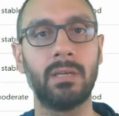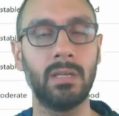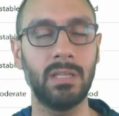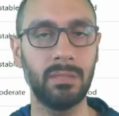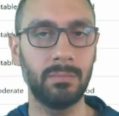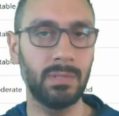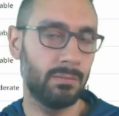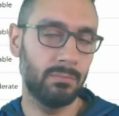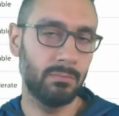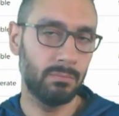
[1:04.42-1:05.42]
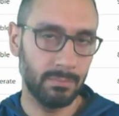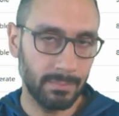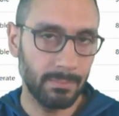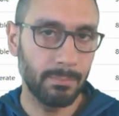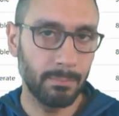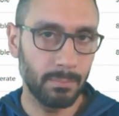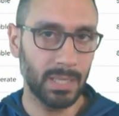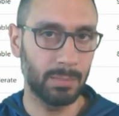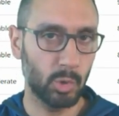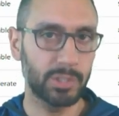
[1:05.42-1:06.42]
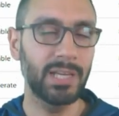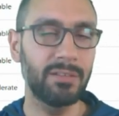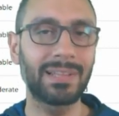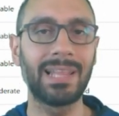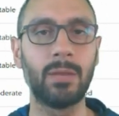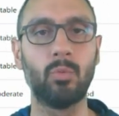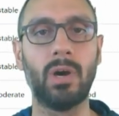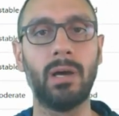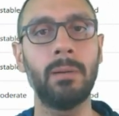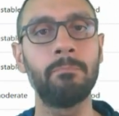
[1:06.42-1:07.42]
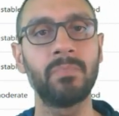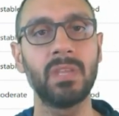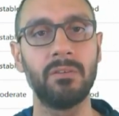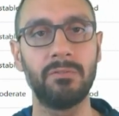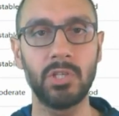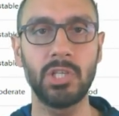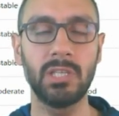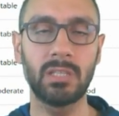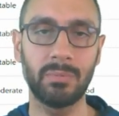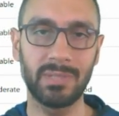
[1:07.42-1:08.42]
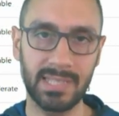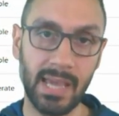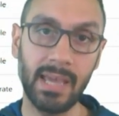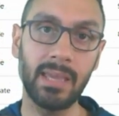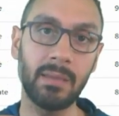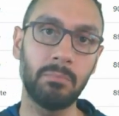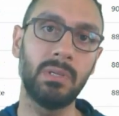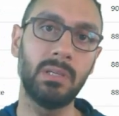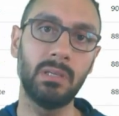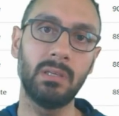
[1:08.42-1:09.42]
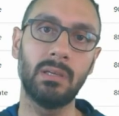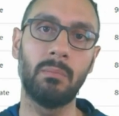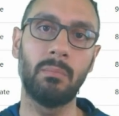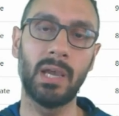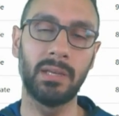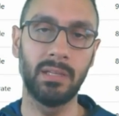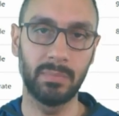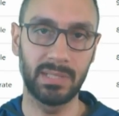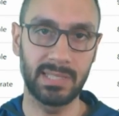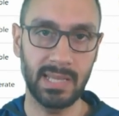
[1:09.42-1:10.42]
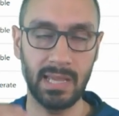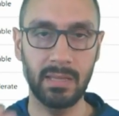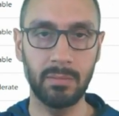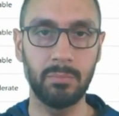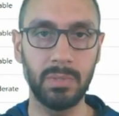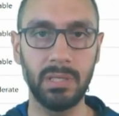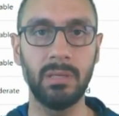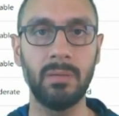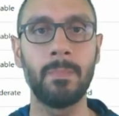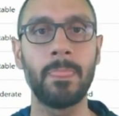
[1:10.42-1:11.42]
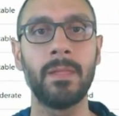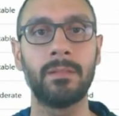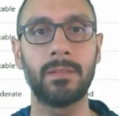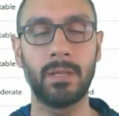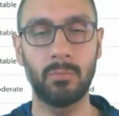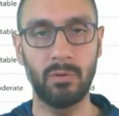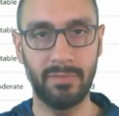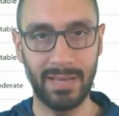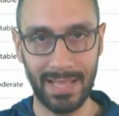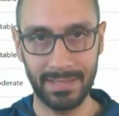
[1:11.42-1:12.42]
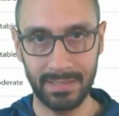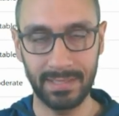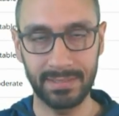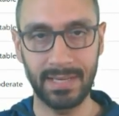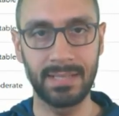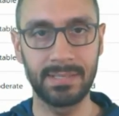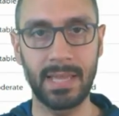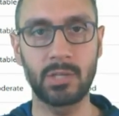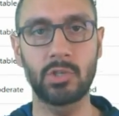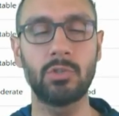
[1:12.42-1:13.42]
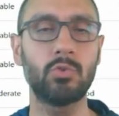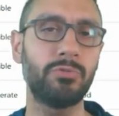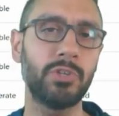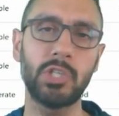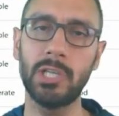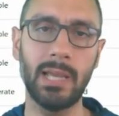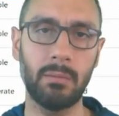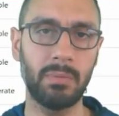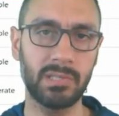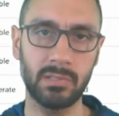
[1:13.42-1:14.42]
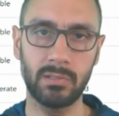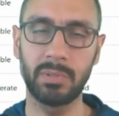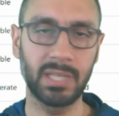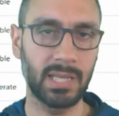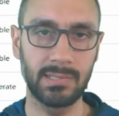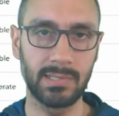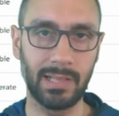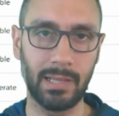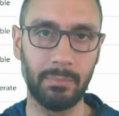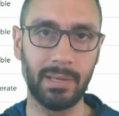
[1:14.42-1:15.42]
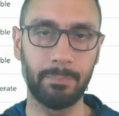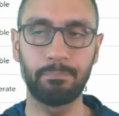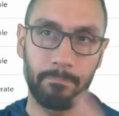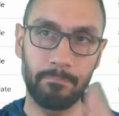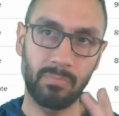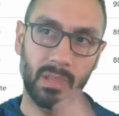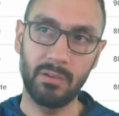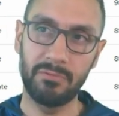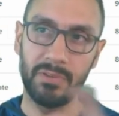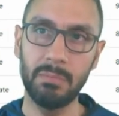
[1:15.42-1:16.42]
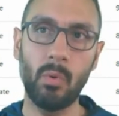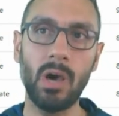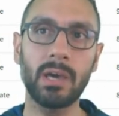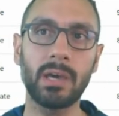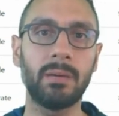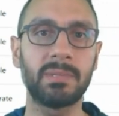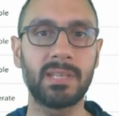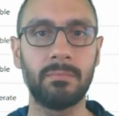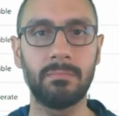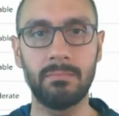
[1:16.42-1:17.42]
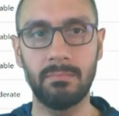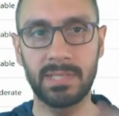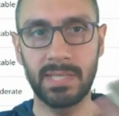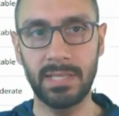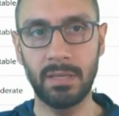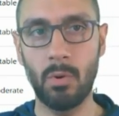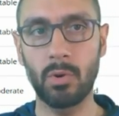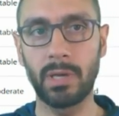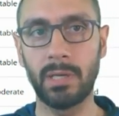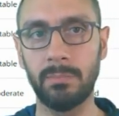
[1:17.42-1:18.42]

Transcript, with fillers: ان يعني مختلفة الانواع في شيء انت بتساهم بالمايننج بتساهم بتعمل فاليديتي للترانزاكشنز وفي شيء لا بس انت بتخزن العمله في مواقع مثلا مثلا هذا الموقع